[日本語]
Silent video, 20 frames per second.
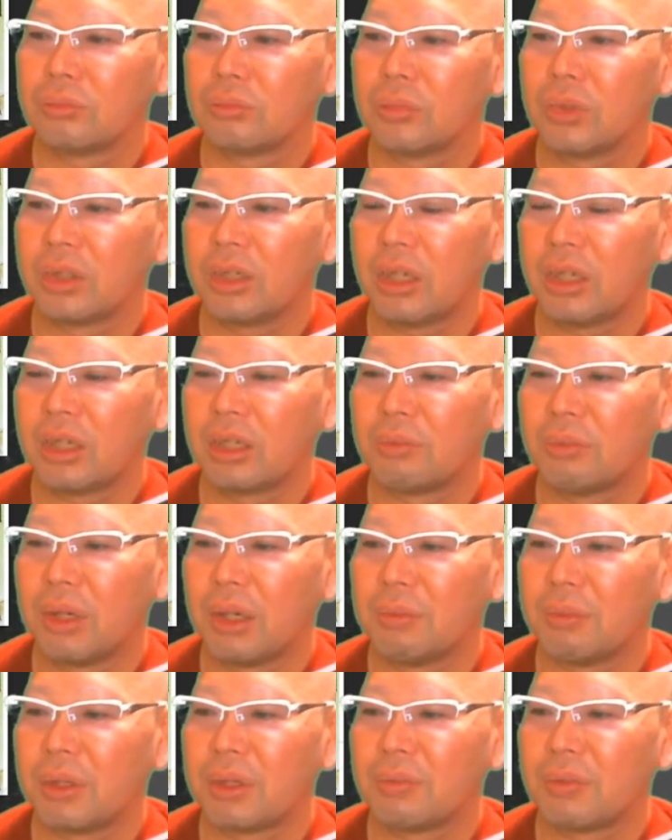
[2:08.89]
まあ、だから
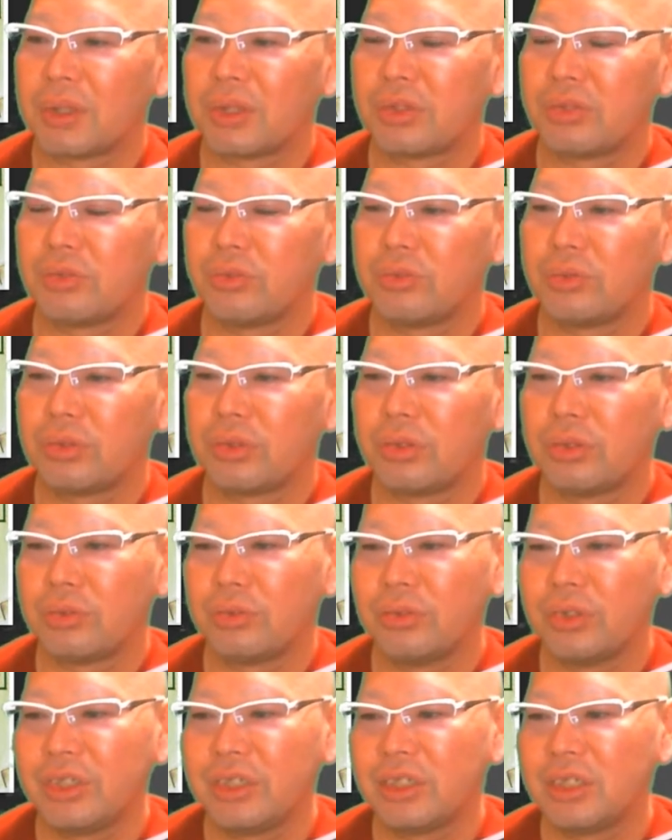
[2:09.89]
まあまあまあ週
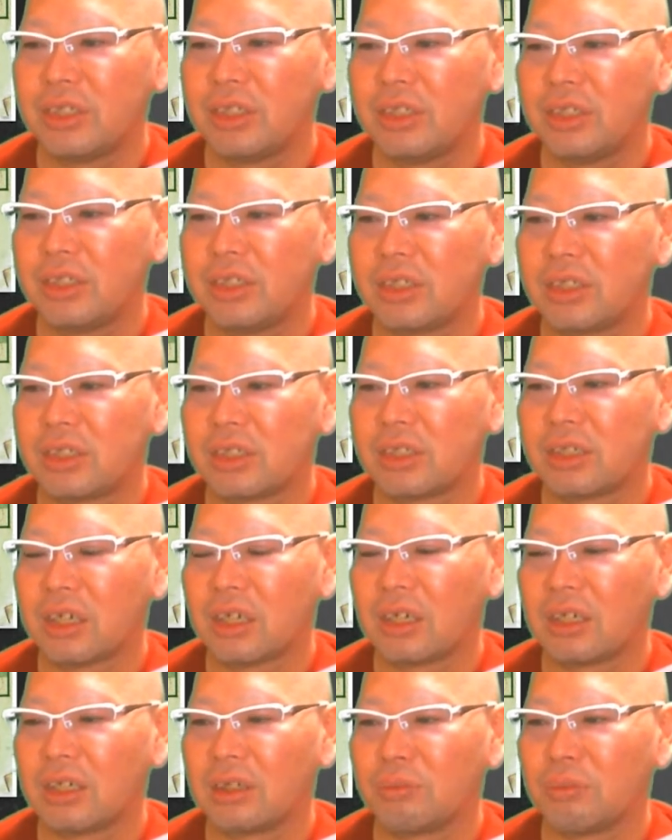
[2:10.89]
休1日
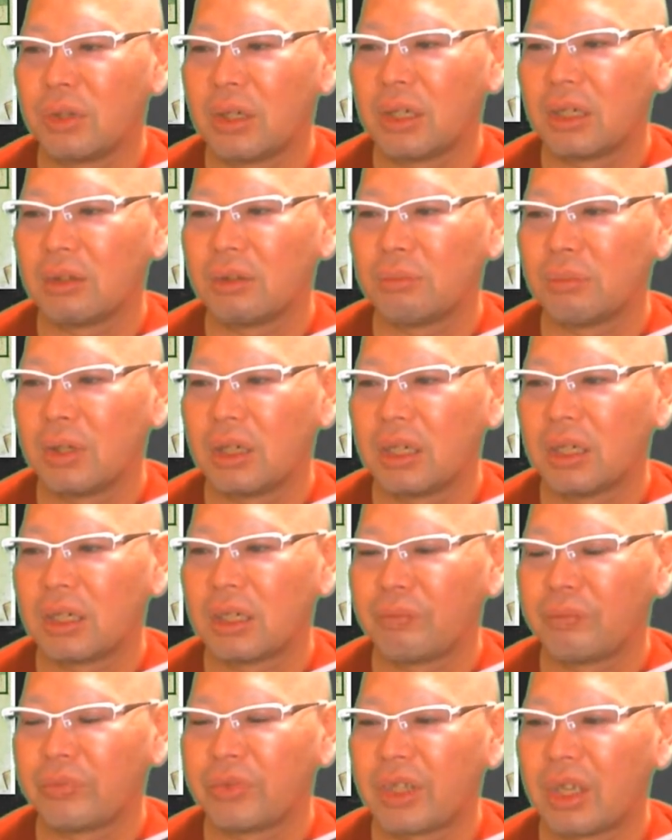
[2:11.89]
かまあま
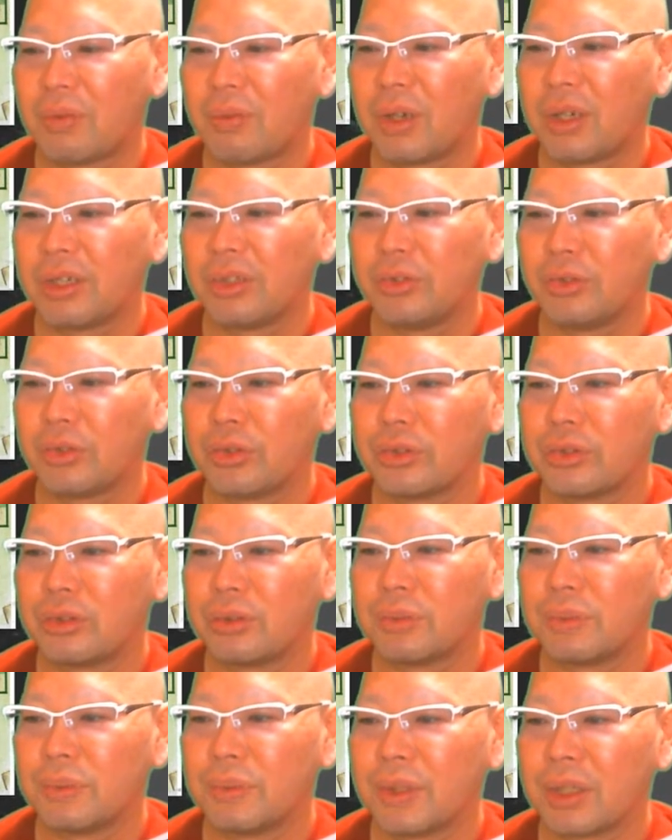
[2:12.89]
あたまに土
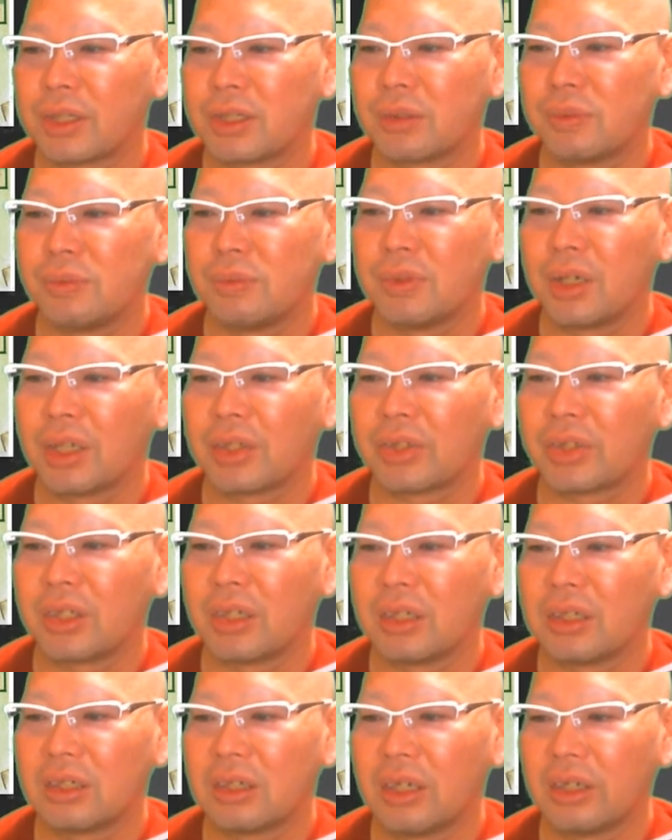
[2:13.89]
曜日も休みもあっ
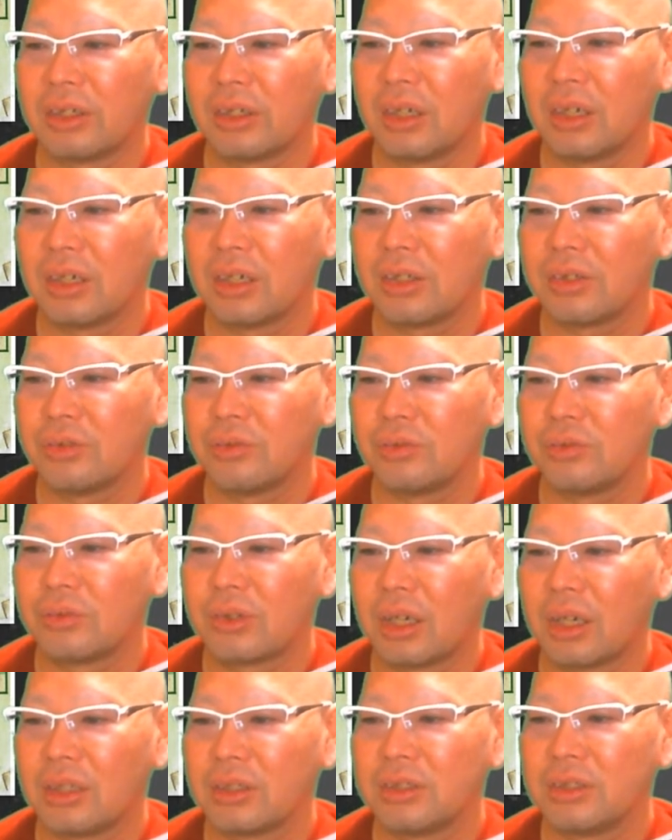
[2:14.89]
たんかなあいう
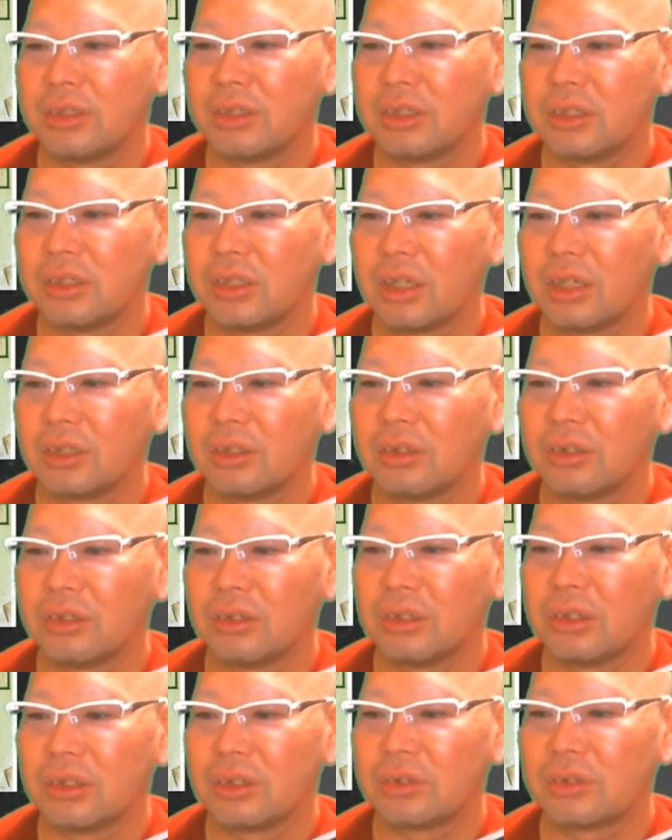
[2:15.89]
感じな
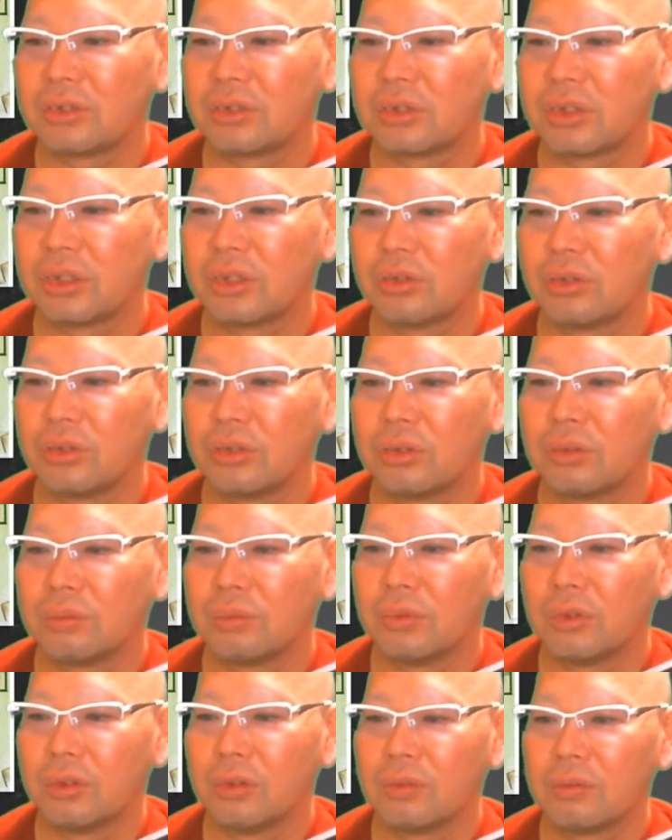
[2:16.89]
んですけど
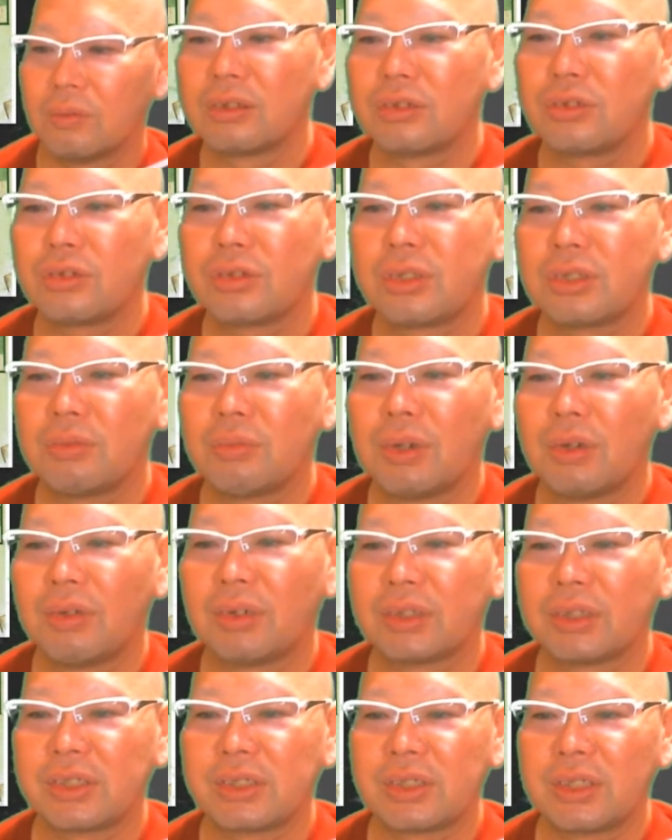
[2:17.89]
もそしてまあ
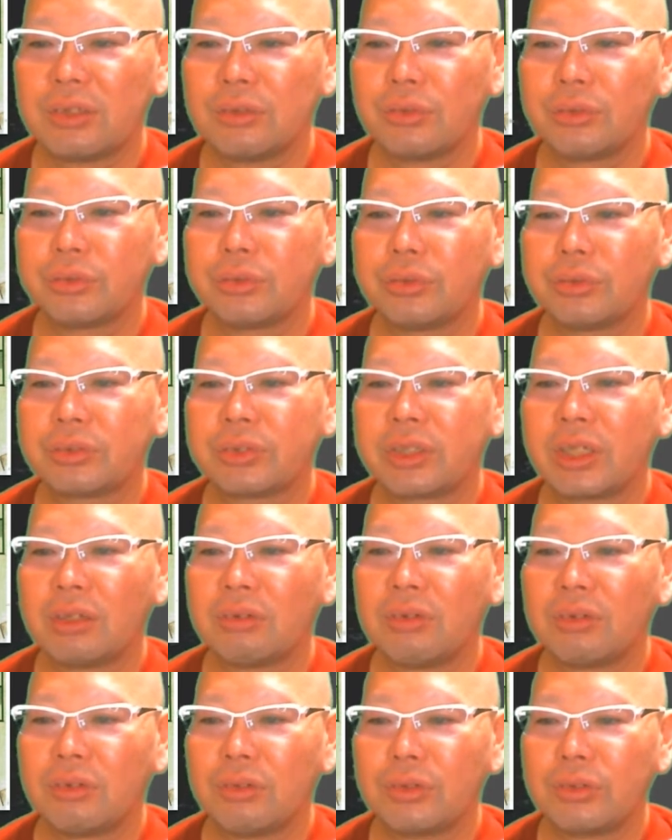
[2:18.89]
私が乗っ取った
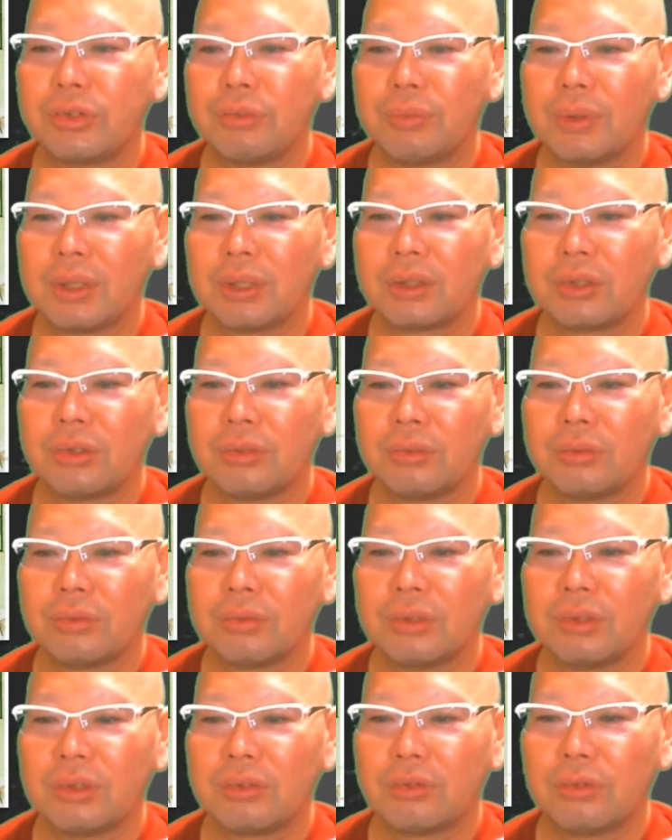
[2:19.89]
のはこの、まあ、
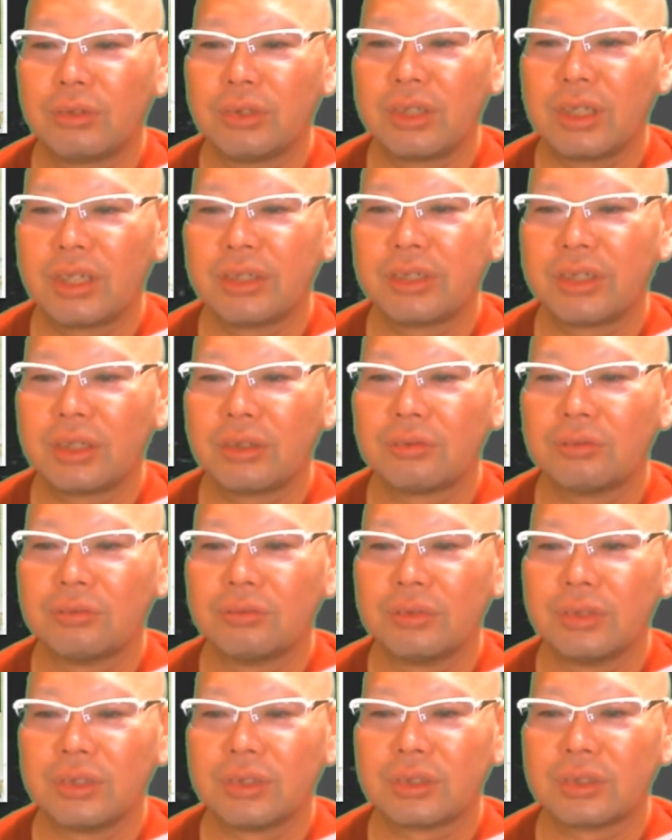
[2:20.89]
ここに書いてある
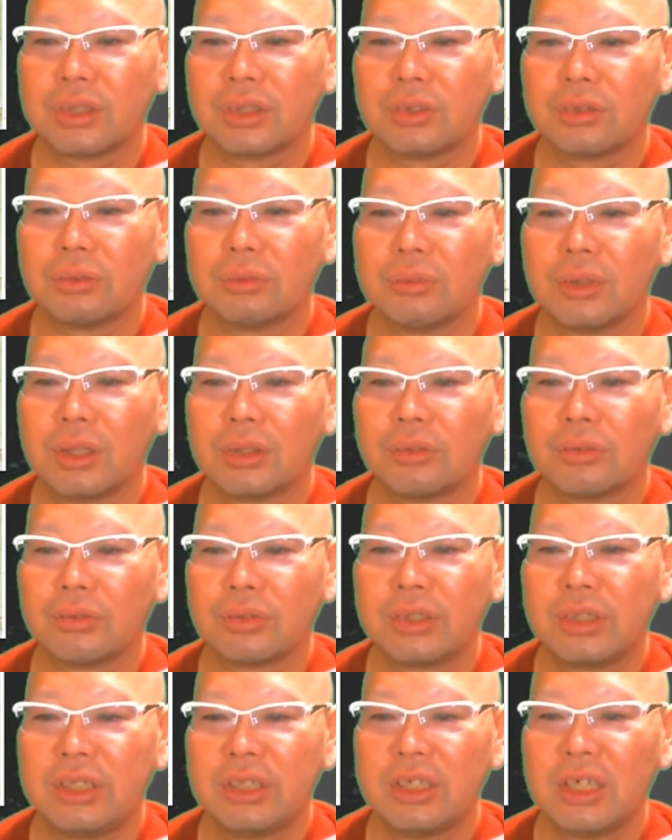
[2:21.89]
んですけどもあの
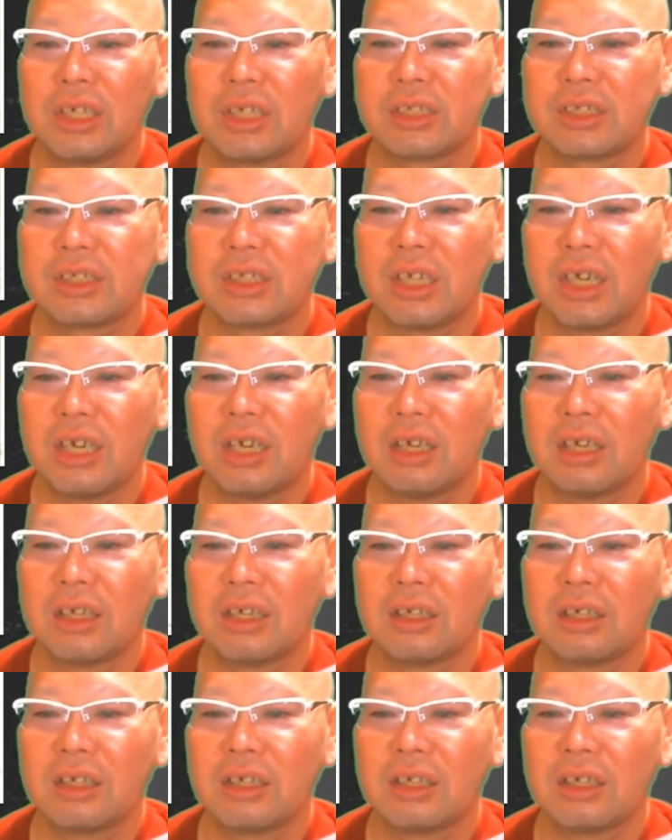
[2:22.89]
平車